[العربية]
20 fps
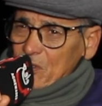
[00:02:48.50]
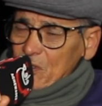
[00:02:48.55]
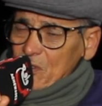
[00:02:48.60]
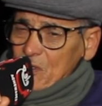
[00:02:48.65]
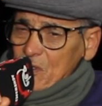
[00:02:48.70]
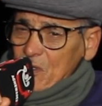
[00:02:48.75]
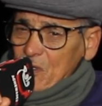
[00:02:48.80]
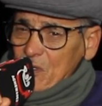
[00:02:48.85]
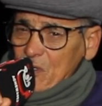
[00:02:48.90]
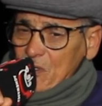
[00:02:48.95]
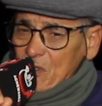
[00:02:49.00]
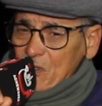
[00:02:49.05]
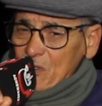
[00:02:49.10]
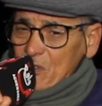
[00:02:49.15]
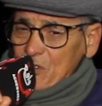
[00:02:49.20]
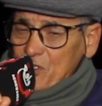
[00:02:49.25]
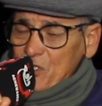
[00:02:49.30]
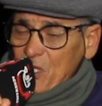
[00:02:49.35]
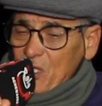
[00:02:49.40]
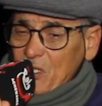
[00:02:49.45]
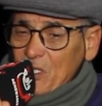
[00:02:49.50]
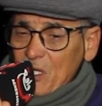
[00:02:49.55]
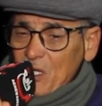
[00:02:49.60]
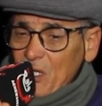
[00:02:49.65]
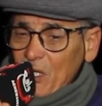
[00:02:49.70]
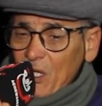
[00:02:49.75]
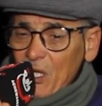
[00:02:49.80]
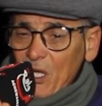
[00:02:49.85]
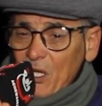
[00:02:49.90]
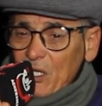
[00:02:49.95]
آه، جاتني
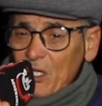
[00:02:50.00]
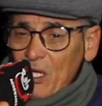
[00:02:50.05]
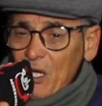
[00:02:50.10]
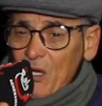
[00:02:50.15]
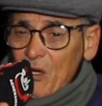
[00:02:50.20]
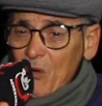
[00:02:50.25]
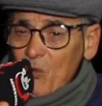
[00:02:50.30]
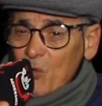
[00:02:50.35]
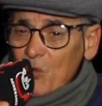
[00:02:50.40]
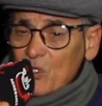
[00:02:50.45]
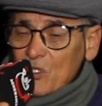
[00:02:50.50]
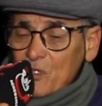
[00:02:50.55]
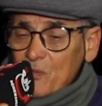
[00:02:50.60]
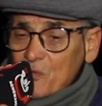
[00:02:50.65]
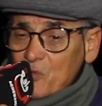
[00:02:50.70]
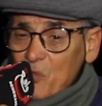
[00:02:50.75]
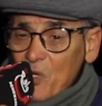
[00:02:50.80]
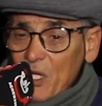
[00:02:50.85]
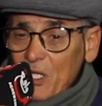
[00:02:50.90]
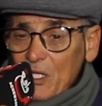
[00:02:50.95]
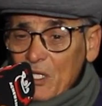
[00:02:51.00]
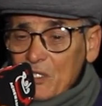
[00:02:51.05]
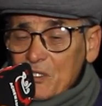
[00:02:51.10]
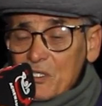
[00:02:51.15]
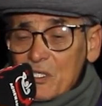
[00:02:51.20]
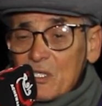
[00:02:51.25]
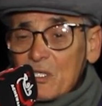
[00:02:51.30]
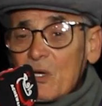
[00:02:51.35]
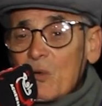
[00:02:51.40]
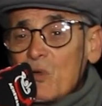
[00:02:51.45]
القريحه وكتبت واحد
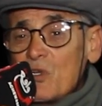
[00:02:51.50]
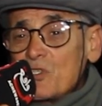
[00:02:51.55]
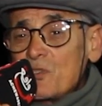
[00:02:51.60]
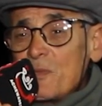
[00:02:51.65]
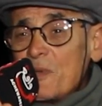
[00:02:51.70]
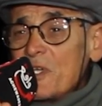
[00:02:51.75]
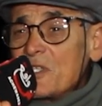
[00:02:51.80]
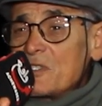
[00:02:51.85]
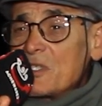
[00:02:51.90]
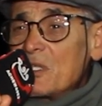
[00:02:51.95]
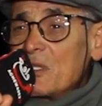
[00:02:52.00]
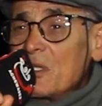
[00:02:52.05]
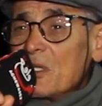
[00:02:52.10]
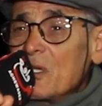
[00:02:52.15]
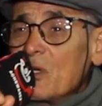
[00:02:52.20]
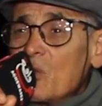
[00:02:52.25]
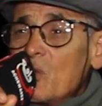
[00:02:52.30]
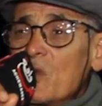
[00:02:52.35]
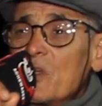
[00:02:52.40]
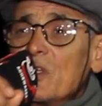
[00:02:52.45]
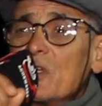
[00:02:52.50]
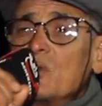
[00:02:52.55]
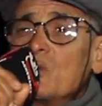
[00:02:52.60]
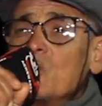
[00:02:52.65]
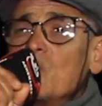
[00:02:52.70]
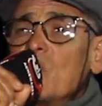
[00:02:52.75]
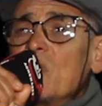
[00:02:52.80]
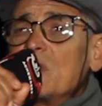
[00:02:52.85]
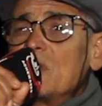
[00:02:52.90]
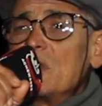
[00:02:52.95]
القصيده وعجبات هاد الاخوان
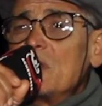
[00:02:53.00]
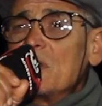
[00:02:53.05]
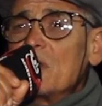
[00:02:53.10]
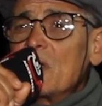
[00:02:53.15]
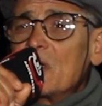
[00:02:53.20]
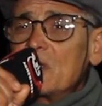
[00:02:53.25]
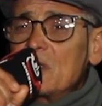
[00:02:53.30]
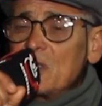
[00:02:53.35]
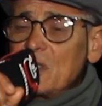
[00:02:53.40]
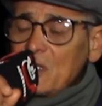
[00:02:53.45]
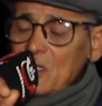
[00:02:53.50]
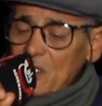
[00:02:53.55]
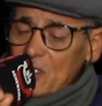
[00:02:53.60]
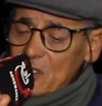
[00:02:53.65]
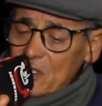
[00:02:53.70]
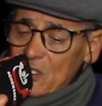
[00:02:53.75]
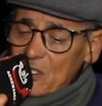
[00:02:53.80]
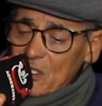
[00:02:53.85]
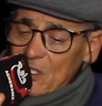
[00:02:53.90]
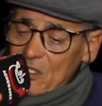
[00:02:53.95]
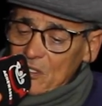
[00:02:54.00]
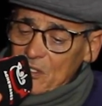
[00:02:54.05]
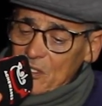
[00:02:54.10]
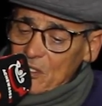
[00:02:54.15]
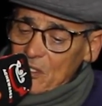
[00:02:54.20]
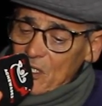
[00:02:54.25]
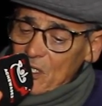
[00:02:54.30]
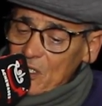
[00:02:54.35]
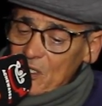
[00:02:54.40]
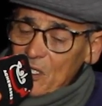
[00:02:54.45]
هادو غادي غادي غادي
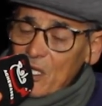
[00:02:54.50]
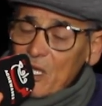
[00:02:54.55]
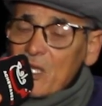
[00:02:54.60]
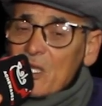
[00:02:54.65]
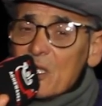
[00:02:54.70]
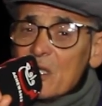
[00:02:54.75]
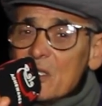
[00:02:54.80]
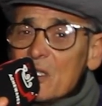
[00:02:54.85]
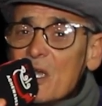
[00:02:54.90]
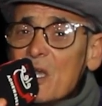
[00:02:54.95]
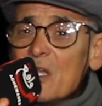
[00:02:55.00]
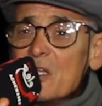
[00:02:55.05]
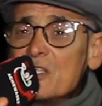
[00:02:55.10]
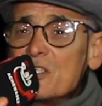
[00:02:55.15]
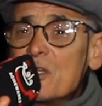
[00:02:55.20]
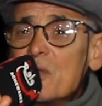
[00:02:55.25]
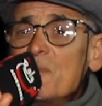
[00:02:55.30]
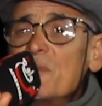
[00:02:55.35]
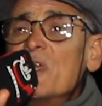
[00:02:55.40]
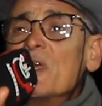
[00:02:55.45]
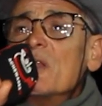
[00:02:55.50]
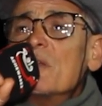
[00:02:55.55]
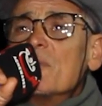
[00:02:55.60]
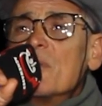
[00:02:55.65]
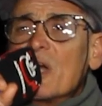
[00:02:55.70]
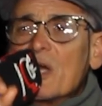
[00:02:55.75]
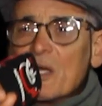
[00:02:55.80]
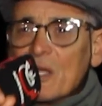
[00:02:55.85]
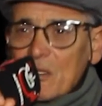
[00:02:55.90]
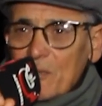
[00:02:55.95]
غادي هذا اهداء لجميع
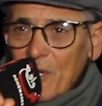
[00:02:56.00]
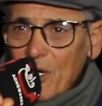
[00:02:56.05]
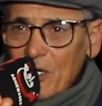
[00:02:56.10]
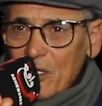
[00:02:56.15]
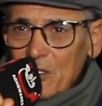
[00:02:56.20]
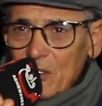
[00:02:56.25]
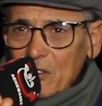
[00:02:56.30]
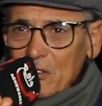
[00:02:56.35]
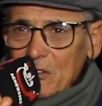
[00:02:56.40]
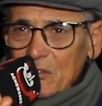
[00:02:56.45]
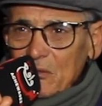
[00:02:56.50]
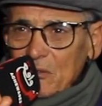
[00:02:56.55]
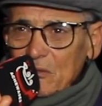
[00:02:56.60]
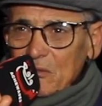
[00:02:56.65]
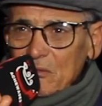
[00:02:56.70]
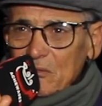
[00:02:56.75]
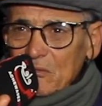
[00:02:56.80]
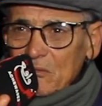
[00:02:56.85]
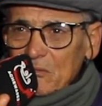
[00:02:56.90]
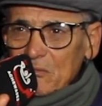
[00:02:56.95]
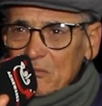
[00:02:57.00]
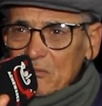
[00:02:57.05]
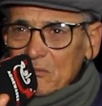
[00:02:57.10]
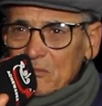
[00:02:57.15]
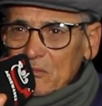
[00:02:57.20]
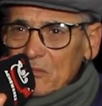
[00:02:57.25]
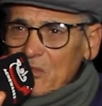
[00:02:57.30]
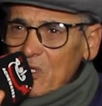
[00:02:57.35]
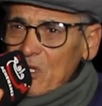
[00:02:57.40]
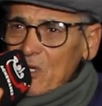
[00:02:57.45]
المغاربه
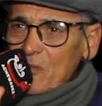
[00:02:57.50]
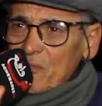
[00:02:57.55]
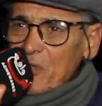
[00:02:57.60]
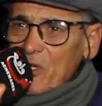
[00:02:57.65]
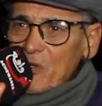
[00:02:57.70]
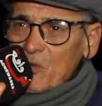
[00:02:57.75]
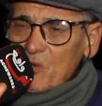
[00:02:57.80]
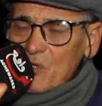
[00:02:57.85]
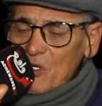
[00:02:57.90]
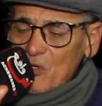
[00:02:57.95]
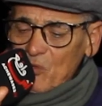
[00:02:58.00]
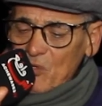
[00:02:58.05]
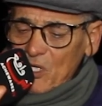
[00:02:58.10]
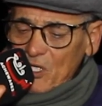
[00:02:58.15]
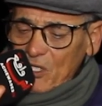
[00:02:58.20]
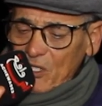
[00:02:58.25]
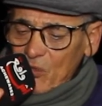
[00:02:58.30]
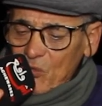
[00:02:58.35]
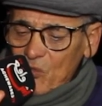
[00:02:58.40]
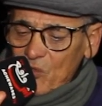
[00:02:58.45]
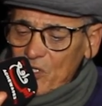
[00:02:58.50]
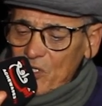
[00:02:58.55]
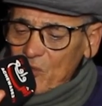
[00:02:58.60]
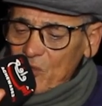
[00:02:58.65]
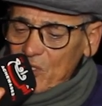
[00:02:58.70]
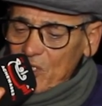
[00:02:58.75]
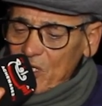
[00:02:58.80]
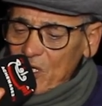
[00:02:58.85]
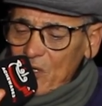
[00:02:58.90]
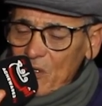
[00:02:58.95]
آه بغيوني ولا كرهوني
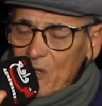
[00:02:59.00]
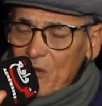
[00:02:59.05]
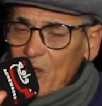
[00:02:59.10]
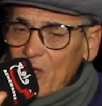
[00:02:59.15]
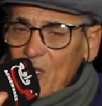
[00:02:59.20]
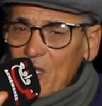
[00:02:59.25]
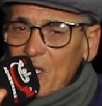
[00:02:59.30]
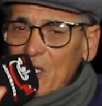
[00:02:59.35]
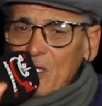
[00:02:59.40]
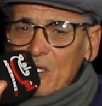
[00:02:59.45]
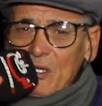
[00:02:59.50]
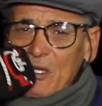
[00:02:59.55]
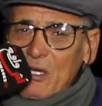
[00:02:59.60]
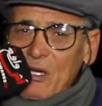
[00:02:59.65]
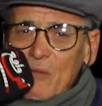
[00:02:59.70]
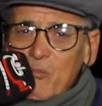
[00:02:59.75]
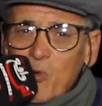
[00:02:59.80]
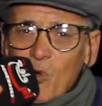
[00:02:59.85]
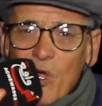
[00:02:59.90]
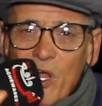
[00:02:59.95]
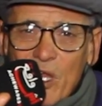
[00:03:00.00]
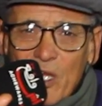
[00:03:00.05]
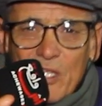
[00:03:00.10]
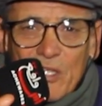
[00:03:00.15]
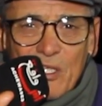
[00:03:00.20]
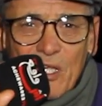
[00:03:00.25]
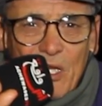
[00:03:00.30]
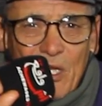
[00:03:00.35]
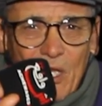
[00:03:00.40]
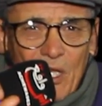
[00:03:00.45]
وانا أبو هالي
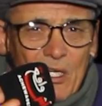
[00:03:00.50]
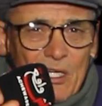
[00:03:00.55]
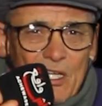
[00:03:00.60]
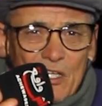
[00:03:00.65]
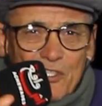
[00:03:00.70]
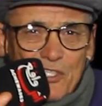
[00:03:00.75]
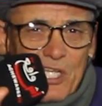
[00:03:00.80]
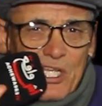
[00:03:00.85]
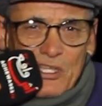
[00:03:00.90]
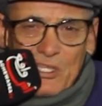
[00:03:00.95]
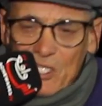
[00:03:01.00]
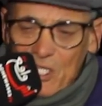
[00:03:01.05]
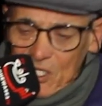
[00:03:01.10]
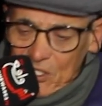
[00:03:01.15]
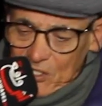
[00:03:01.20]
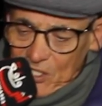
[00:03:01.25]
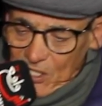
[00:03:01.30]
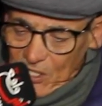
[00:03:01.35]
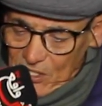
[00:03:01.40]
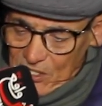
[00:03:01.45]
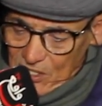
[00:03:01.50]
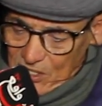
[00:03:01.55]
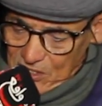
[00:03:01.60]
ديال الخلا جاتني هادي راني